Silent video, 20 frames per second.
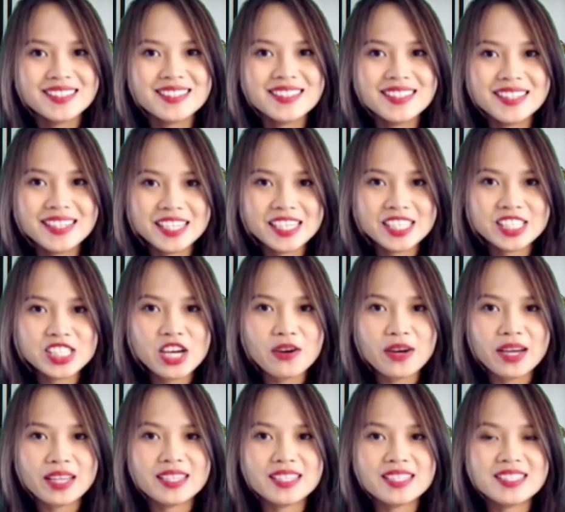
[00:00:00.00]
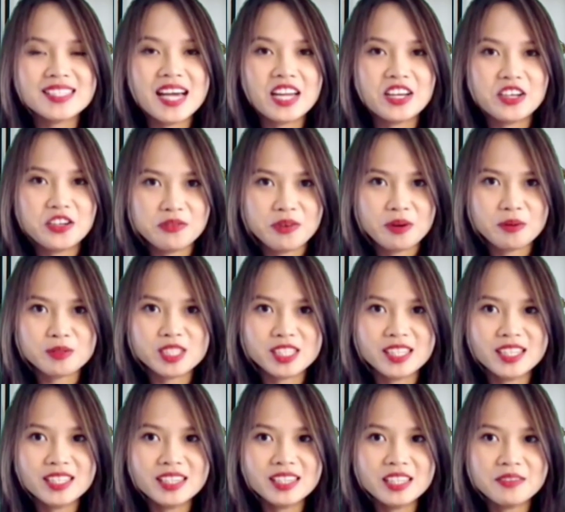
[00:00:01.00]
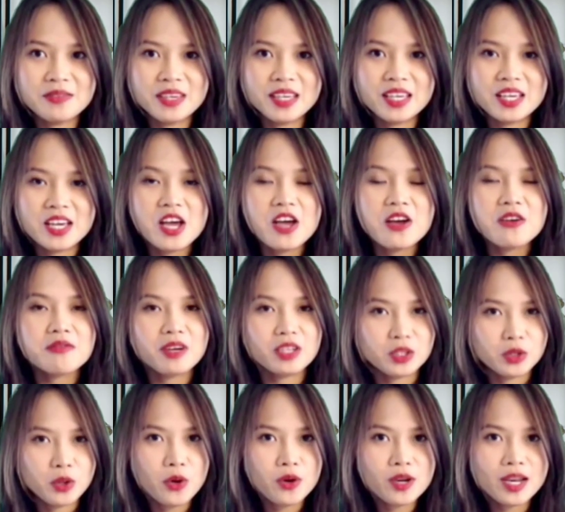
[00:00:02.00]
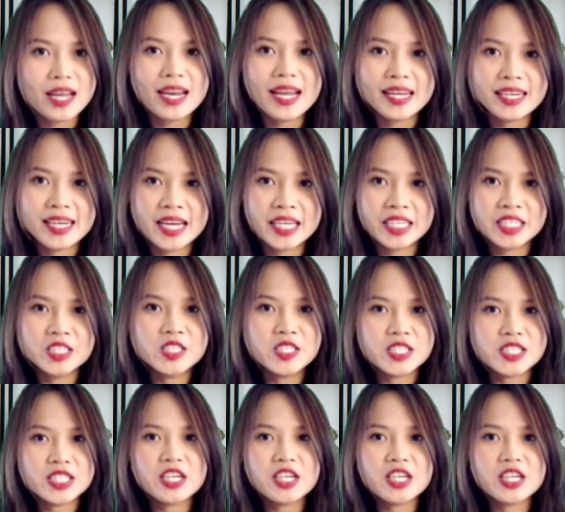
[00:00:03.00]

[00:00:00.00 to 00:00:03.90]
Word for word: Xin kính chào khán thính giả Nửa Vòng Trái Đất TV và tôi là Lan Anh, người sẽ